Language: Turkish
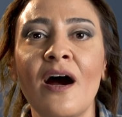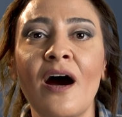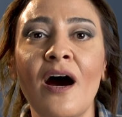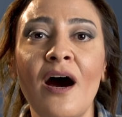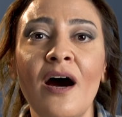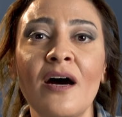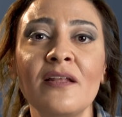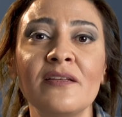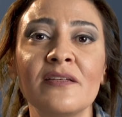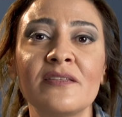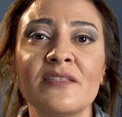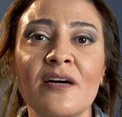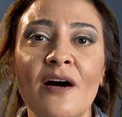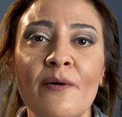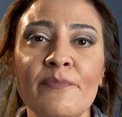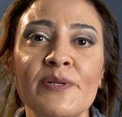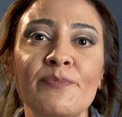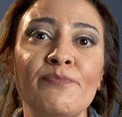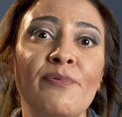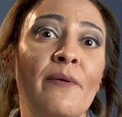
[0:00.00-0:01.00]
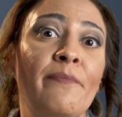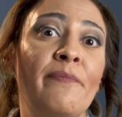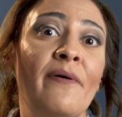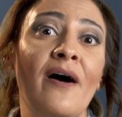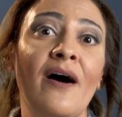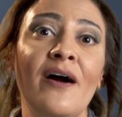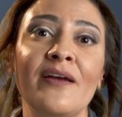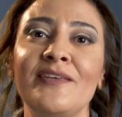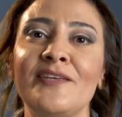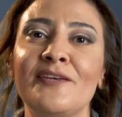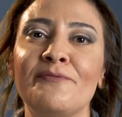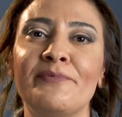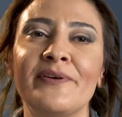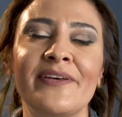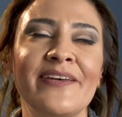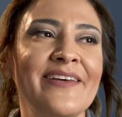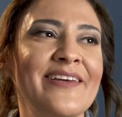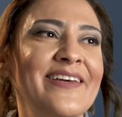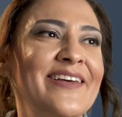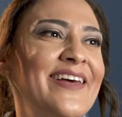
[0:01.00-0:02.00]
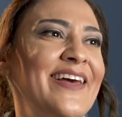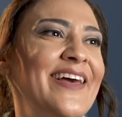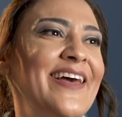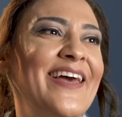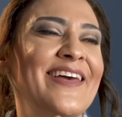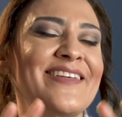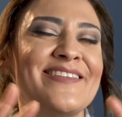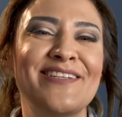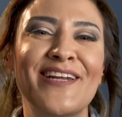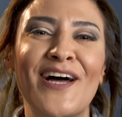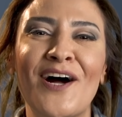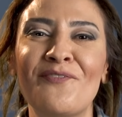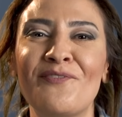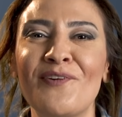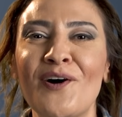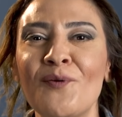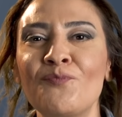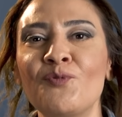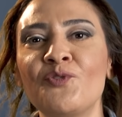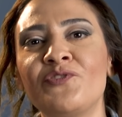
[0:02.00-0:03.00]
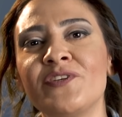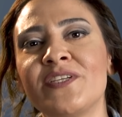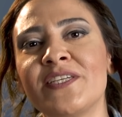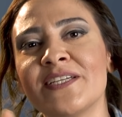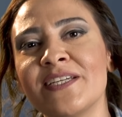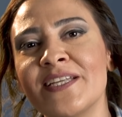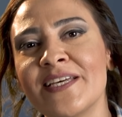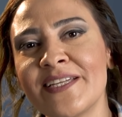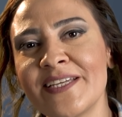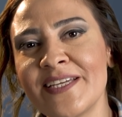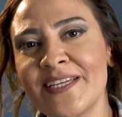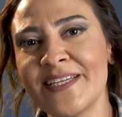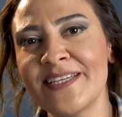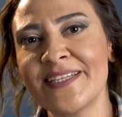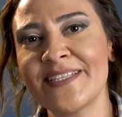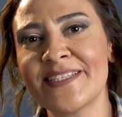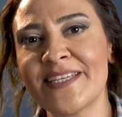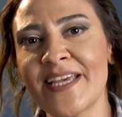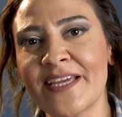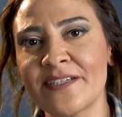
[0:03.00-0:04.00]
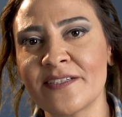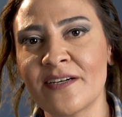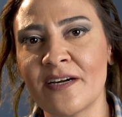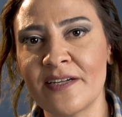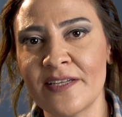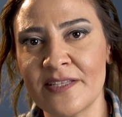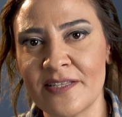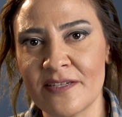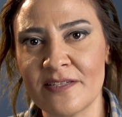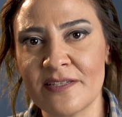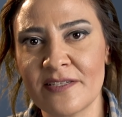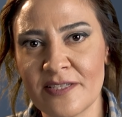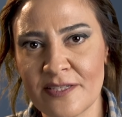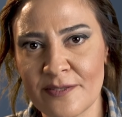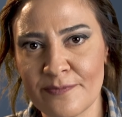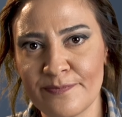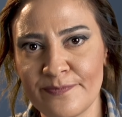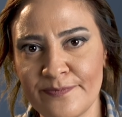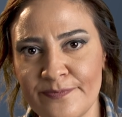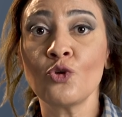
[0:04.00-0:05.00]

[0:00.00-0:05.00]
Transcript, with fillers: adeta bir papağan gibi etrafa bu fikirleri tekrar ederiz.